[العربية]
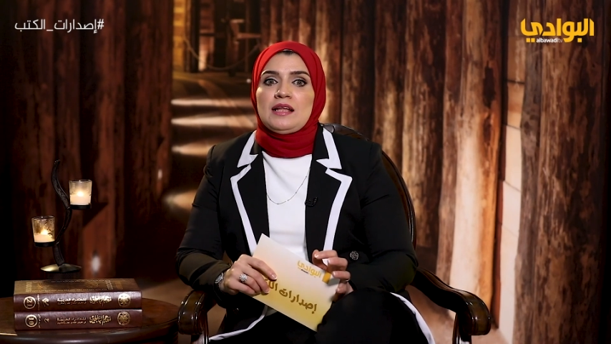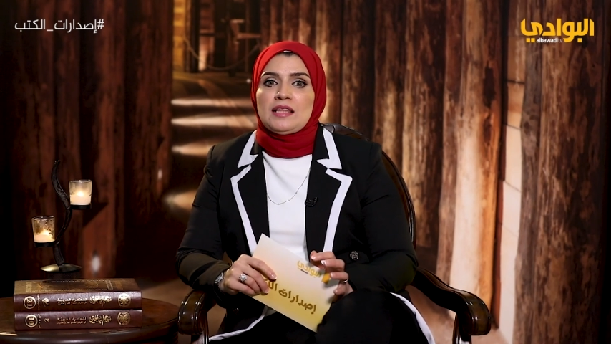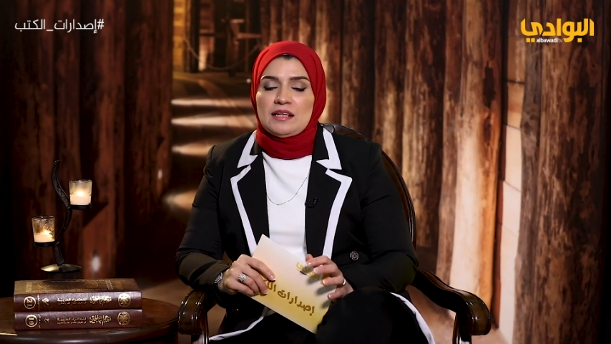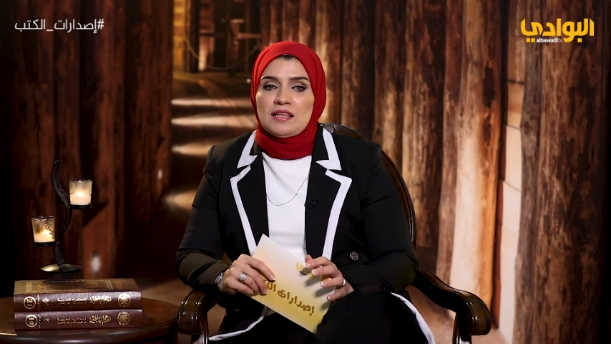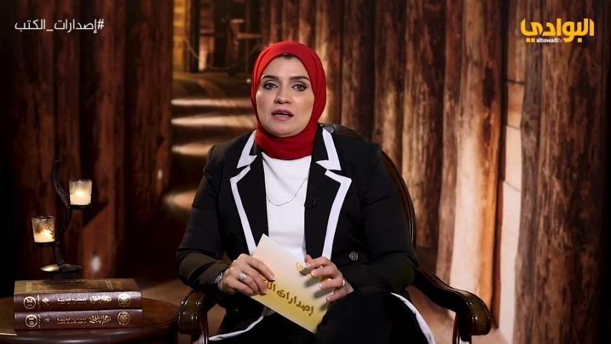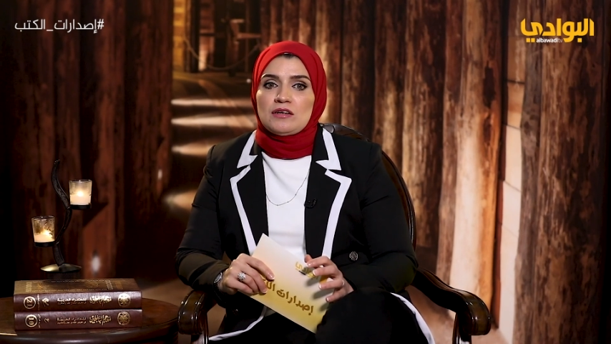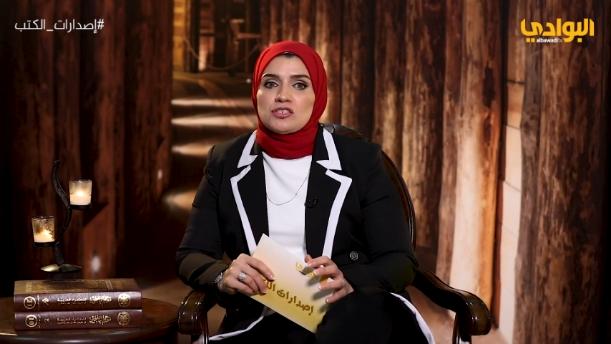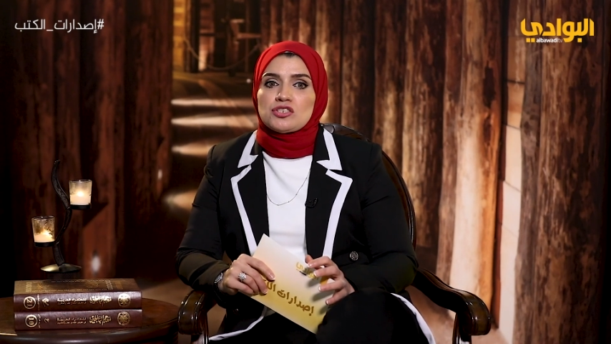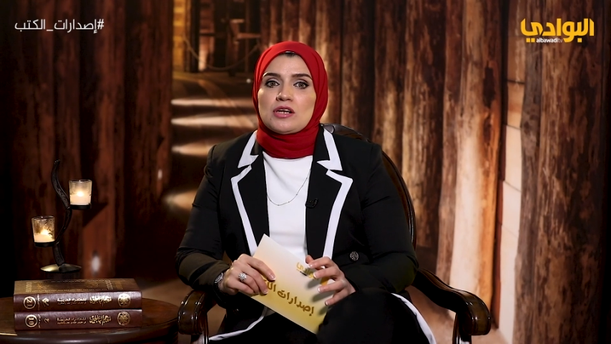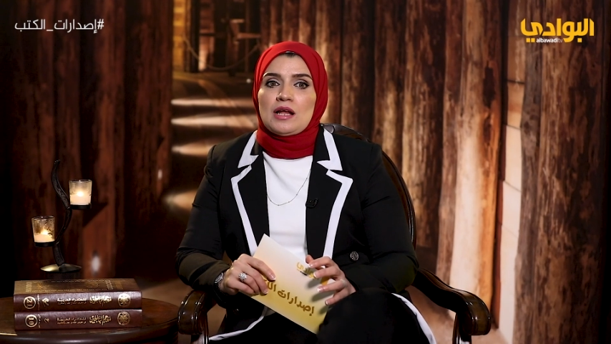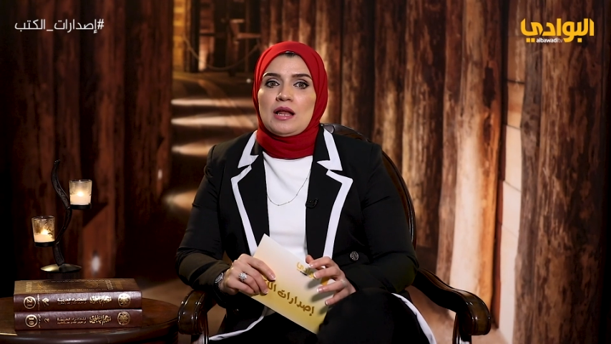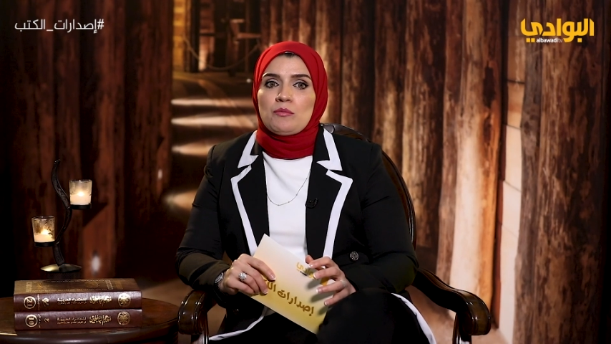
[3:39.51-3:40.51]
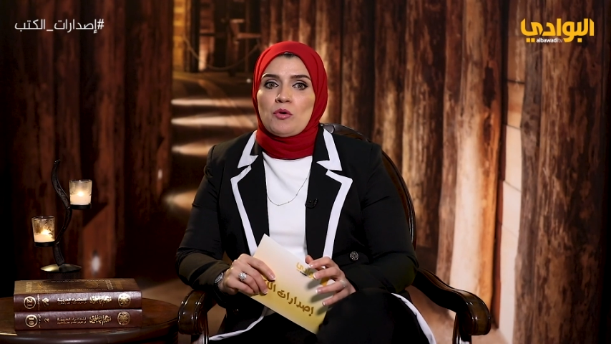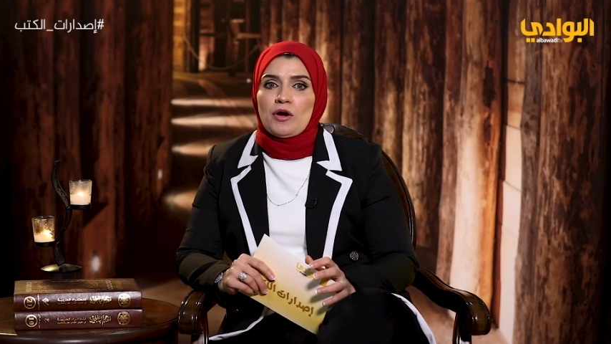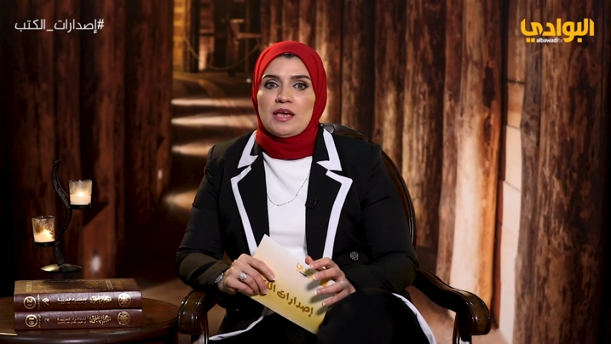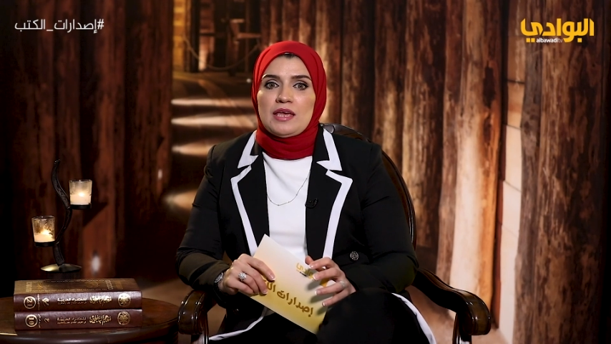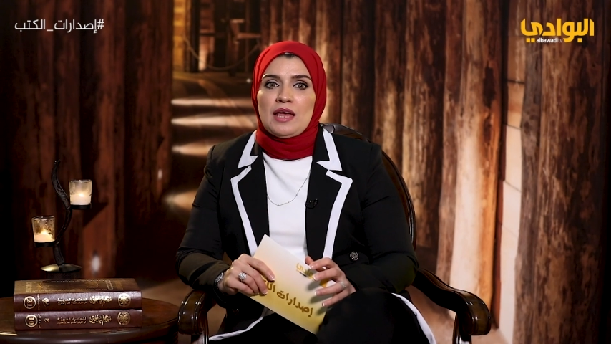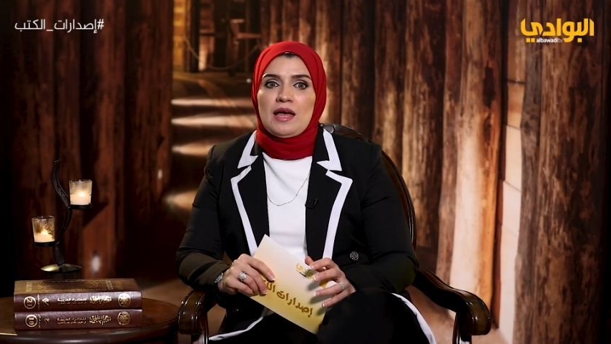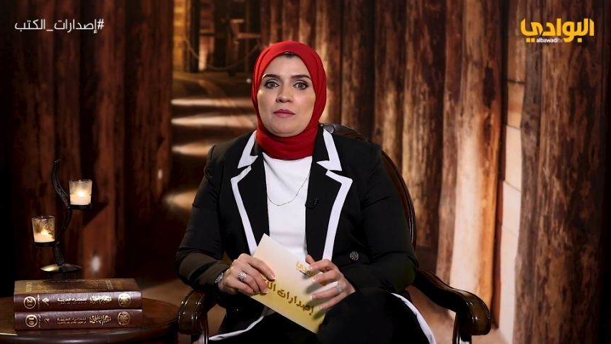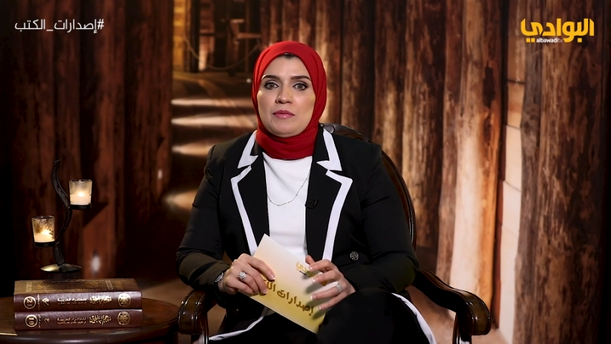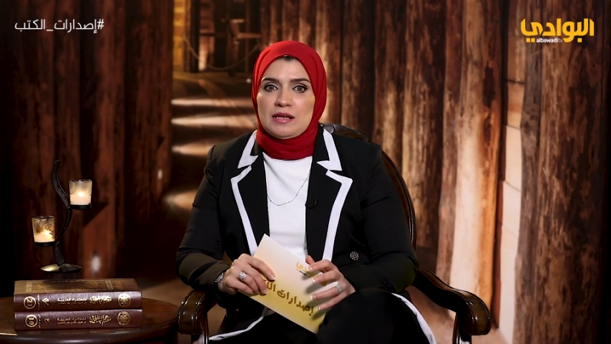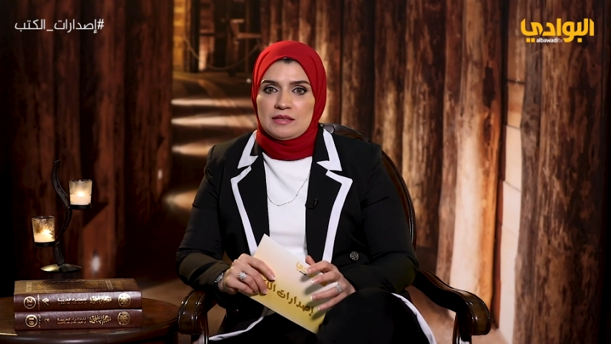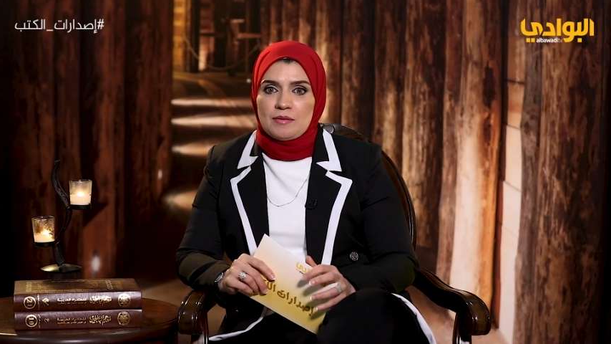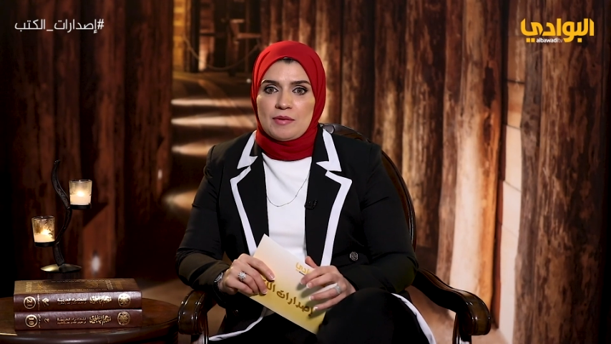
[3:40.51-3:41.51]
تحت القشرة المخية
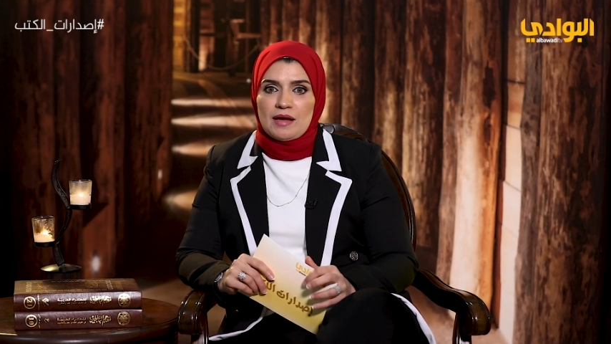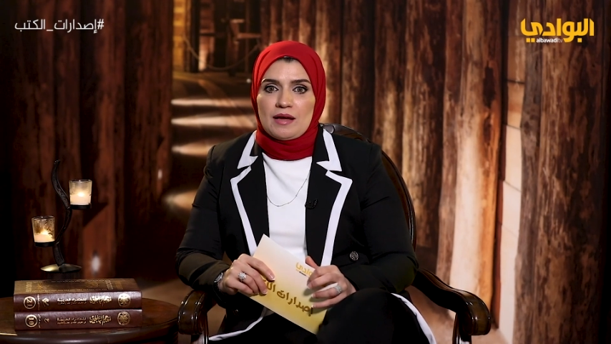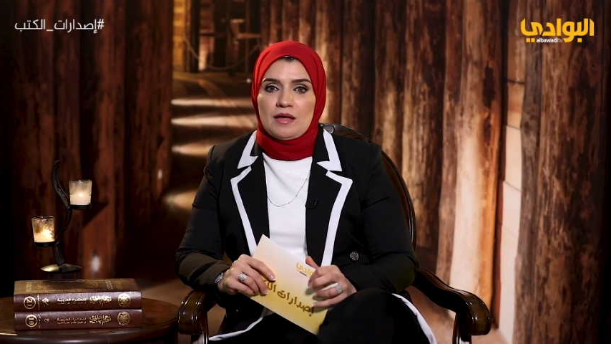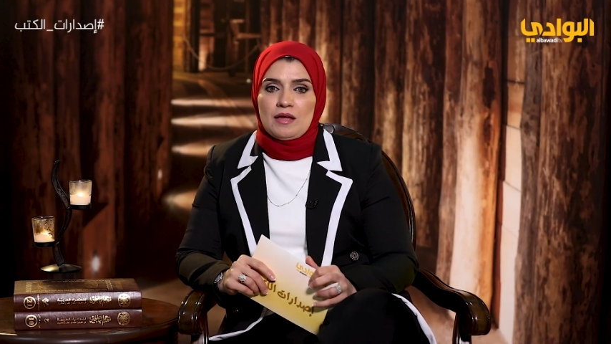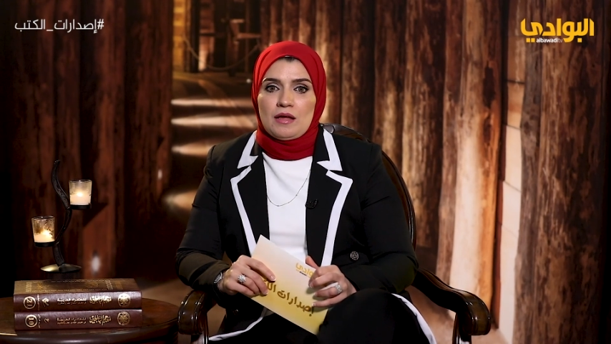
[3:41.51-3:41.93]
من الدماغ